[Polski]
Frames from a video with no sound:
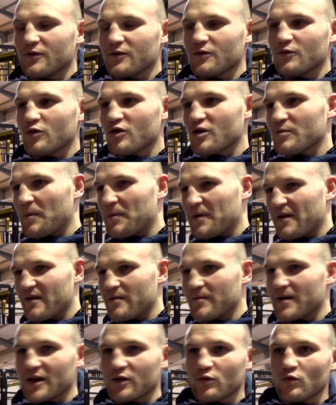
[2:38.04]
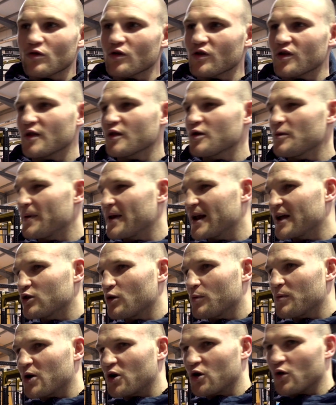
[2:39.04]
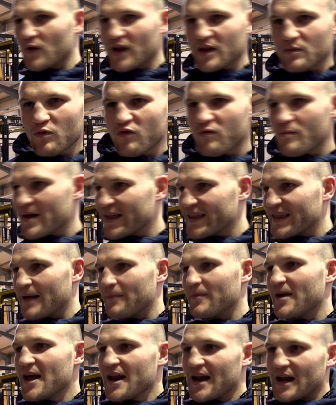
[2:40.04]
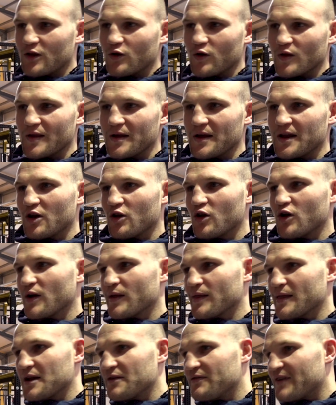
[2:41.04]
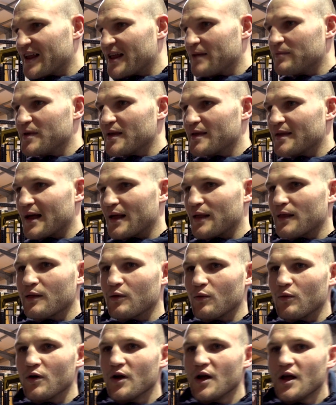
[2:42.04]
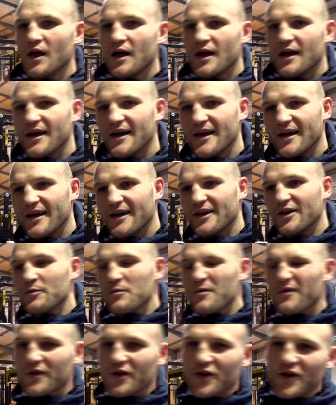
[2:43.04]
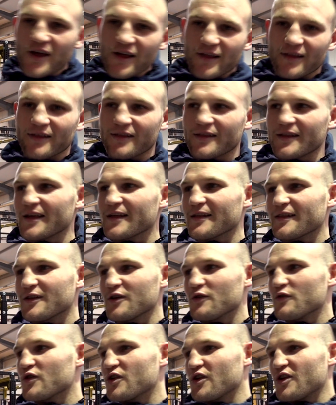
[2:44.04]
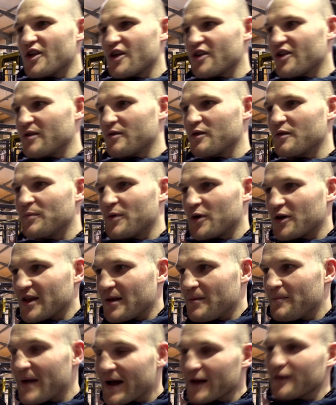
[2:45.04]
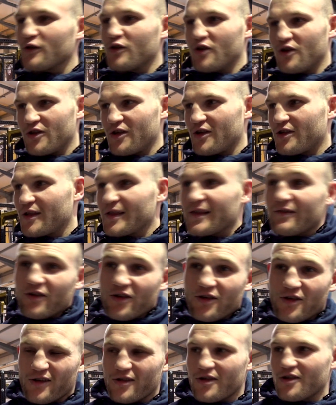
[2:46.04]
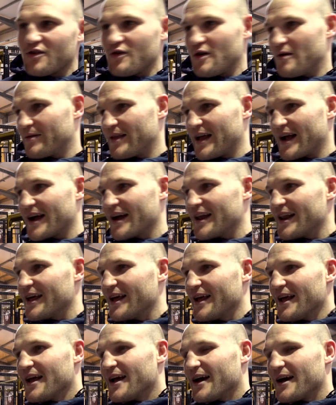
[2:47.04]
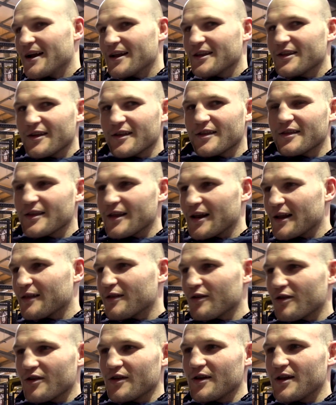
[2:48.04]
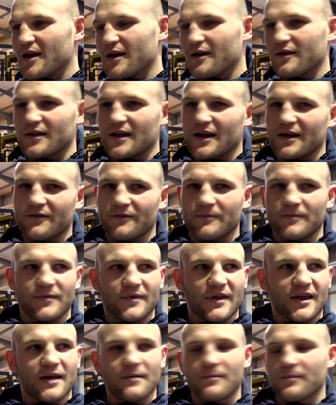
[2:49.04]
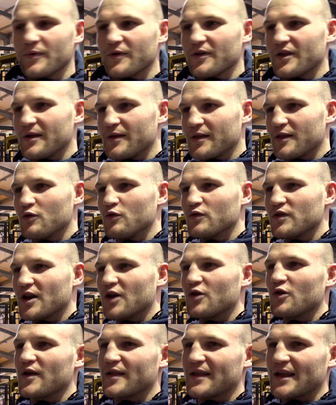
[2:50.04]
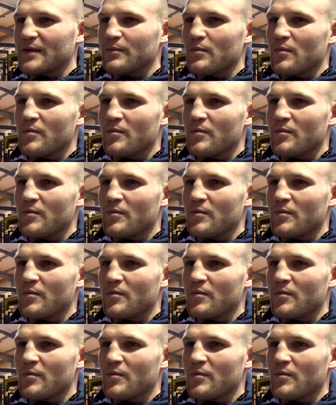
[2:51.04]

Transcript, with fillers: dużo poprawiam, na dużo się skupiam nad obroną, nad movementem, nad chodzeniem na nogę, zrywaniem dystansu, e, no mówię, no jest, jest, znowu się cieszę tym sportem, bardzo się cieszę, zawsze się cieszyłem, tak, ale, ale to jest teraz coś innego, tak, tak jak powiedziałem, znowu trenuję jest tak.